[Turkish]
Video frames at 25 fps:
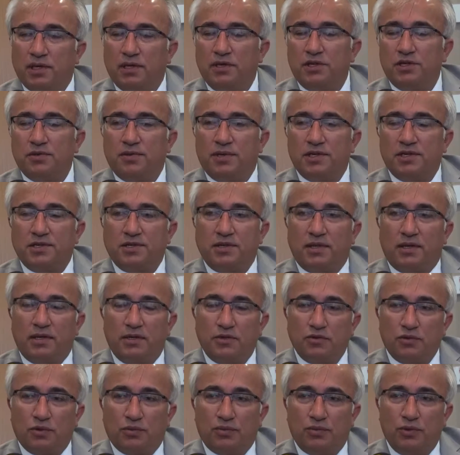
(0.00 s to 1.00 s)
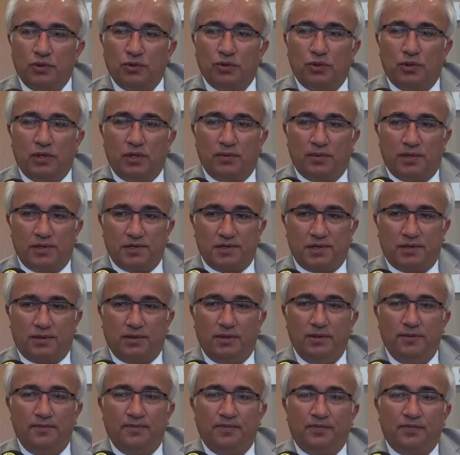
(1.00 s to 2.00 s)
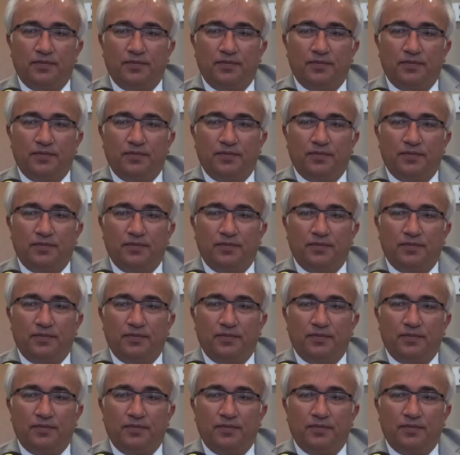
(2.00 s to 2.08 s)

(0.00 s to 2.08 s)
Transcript: gelişim açısından da çok büyük önem arz ediyor.